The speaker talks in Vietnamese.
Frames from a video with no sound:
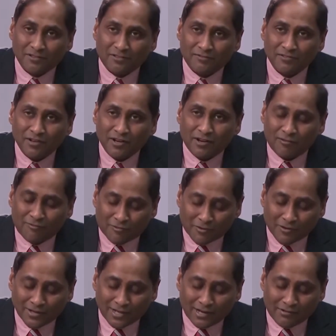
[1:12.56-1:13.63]
trong 3 năm qua,
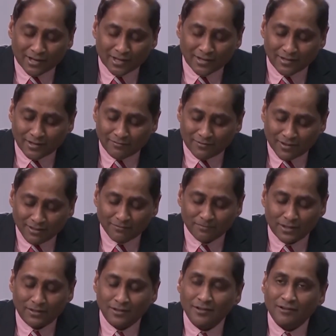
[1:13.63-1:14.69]
Singapore là
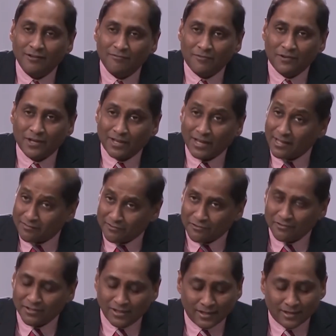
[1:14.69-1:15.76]
một trong những nhà đầu tư
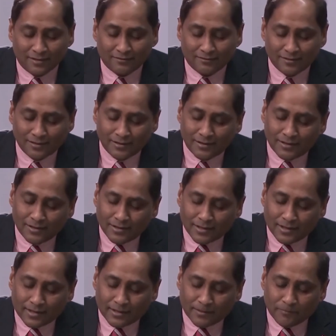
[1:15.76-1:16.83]
nước ngoài lớn nhất ở Việt
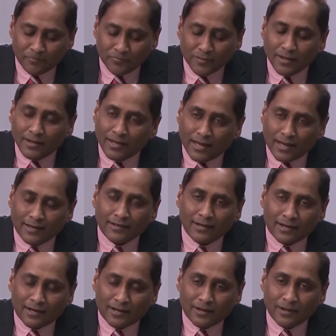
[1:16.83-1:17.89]
Nam. À, Tiêu
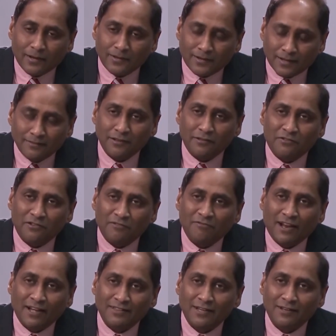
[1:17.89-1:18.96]
biểu, 12 uh, khu công
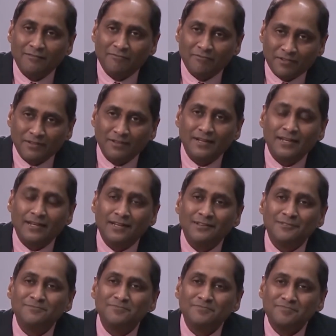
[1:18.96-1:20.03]
nghiệp Việt Nam
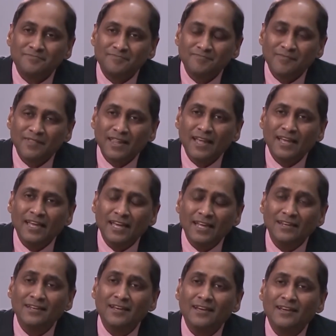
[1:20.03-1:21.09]
Singapore, VSIP,
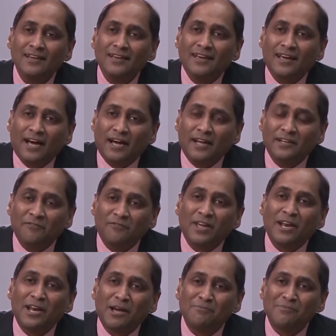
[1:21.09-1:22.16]
trải dài khắp các tỉnh à,
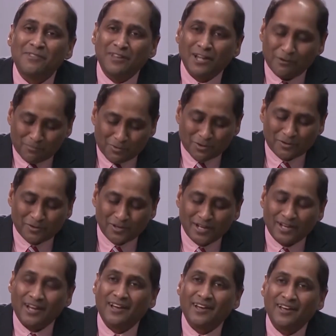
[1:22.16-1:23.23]
thành phố thuộc ba miền à,
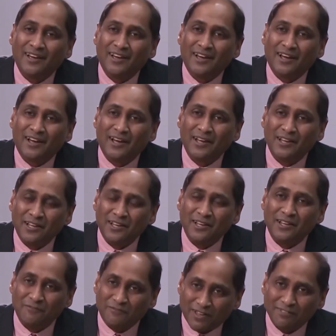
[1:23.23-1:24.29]
Bắc Trung Nam
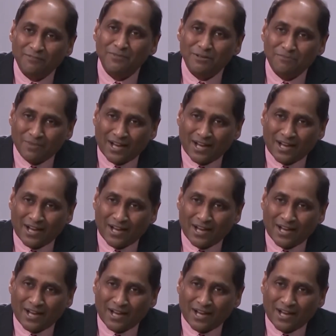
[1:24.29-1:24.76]
đã